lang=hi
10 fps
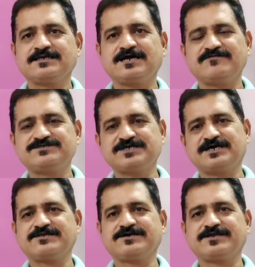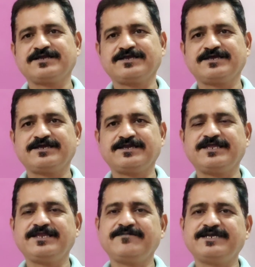का आविष्कार कर रहे हैं
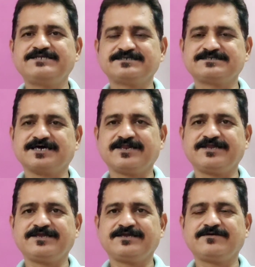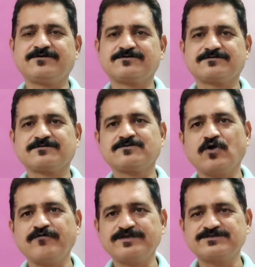नई नई मेडिसिन आ रही हैं और
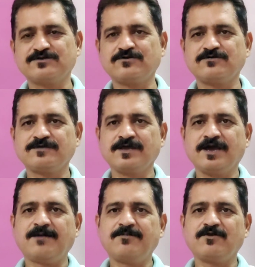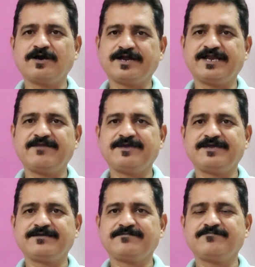कोविड को हम लोग हराने
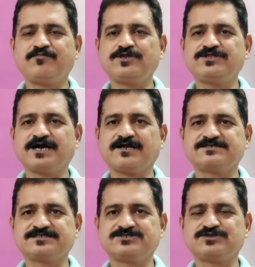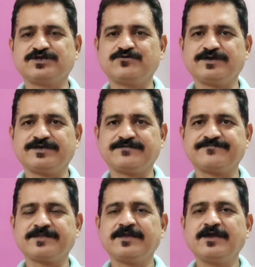में पूरी ताकत से जुटे हुए हैं
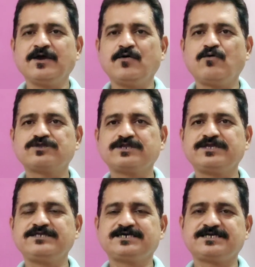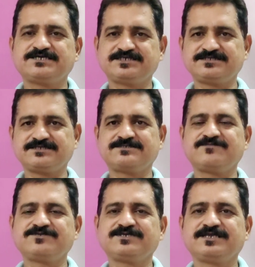उतनी ही ज़्यादा शिद्दत
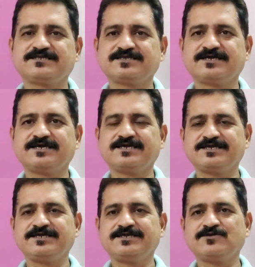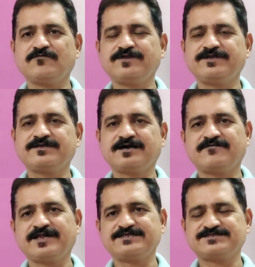से मुझे ये लगता है कि कोविड का
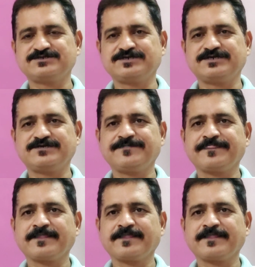वायरस जो है